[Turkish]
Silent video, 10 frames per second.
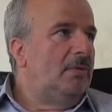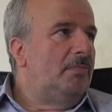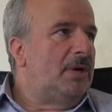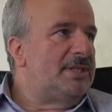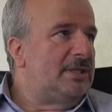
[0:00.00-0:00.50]

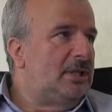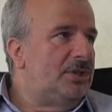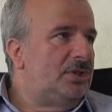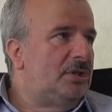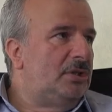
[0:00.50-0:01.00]

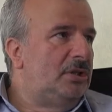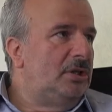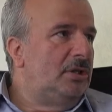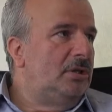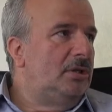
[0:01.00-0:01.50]

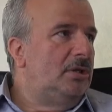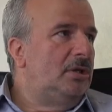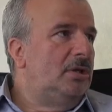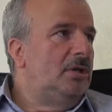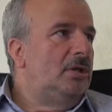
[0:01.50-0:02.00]
basitleştirildi.
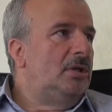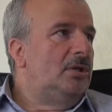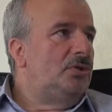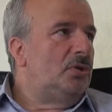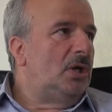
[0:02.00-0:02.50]

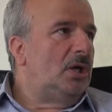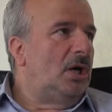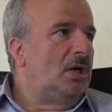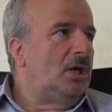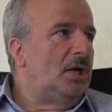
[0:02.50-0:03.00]
Şu an
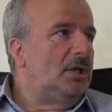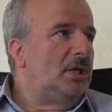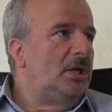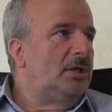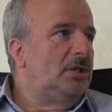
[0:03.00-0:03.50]

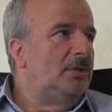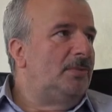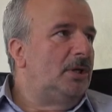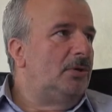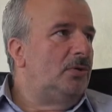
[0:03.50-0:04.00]
Ankara'da
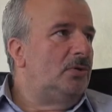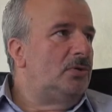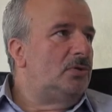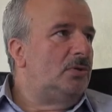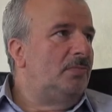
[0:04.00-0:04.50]
gidip
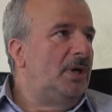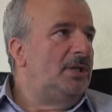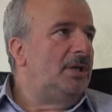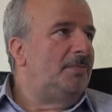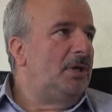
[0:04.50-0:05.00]
geliyoruz.
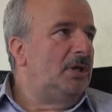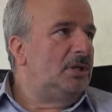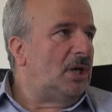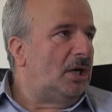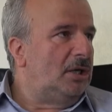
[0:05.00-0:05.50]
Peyderpey
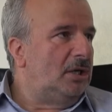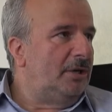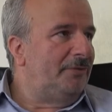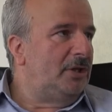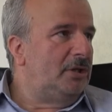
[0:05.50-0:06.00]

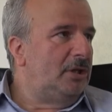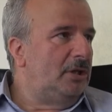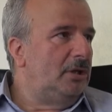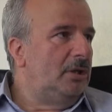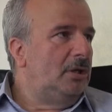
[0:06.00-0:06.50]
tahliyeler
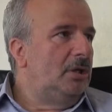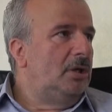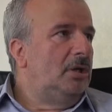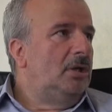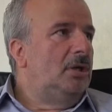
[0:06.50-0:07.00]
verildi.
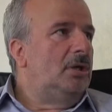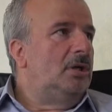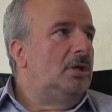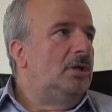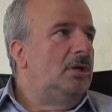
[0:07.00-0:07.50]

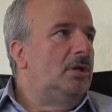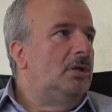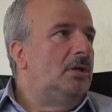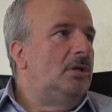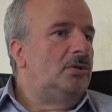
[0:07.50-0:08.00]
Ee,
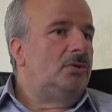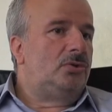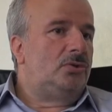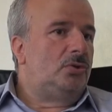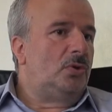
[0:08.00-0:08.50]

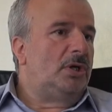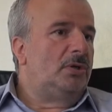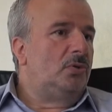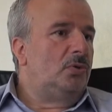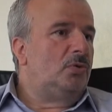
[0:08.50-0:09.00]
şu
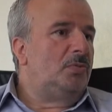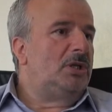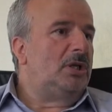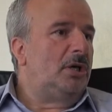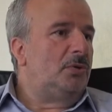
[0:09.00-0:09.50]
an
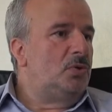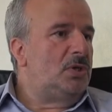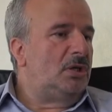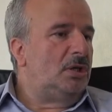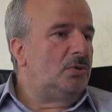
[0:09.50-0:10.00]
hükümet eğer
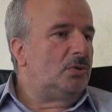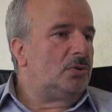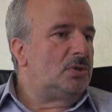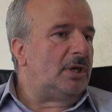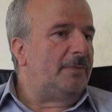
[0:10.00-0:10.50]
üzerine
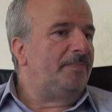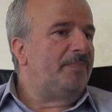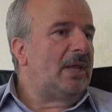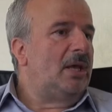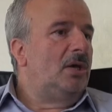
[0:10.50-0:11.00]
durursa,
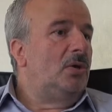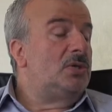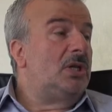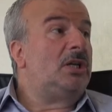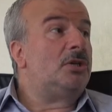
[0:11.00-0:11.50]

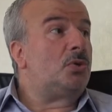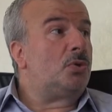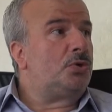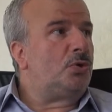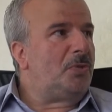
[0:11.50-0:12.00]
özellikle
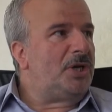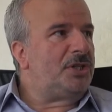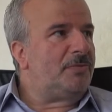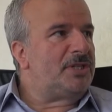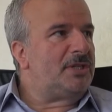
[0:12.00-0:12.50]
soruşturma
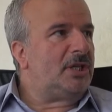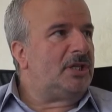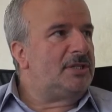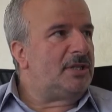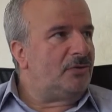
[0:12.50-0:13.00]

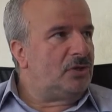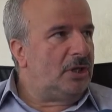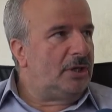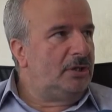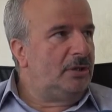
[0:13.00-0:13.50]
aşamasındaki
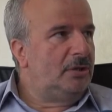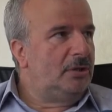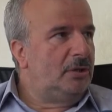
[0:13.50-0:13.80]
savcıları,